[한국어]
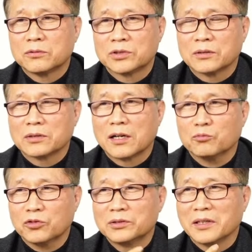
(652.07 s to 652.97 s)
성당을
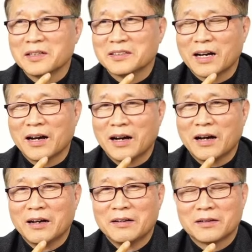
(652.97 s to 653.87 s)
무너뜨렸느냐.
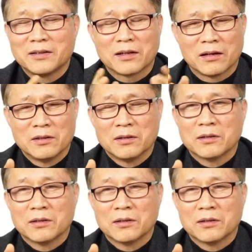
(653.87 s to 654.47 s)
그러니까